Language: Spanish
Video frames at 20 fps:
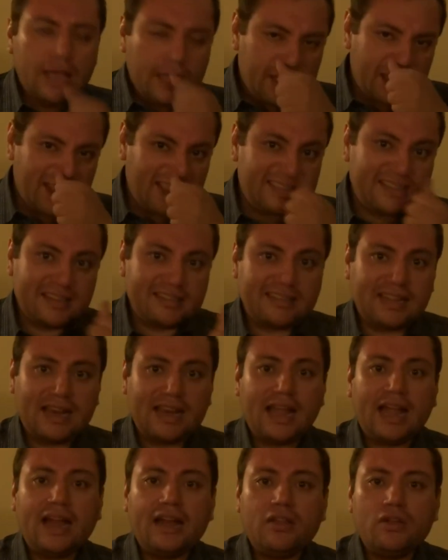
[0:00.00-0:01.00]
y ese
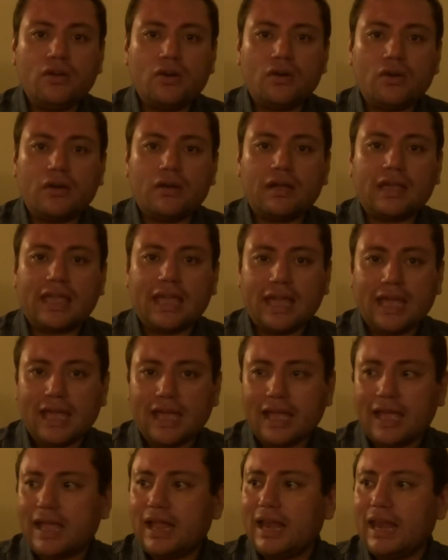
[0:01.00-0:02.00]
salario
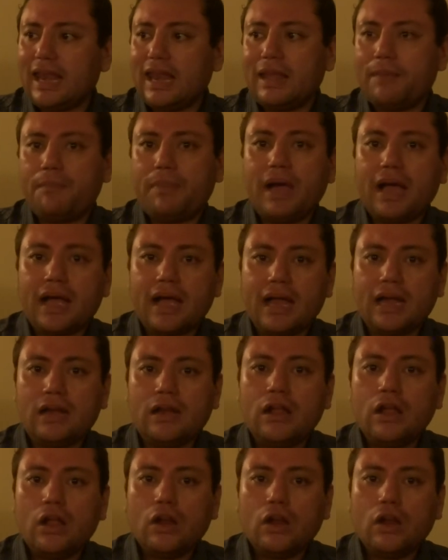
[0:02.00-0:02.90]
que le pagan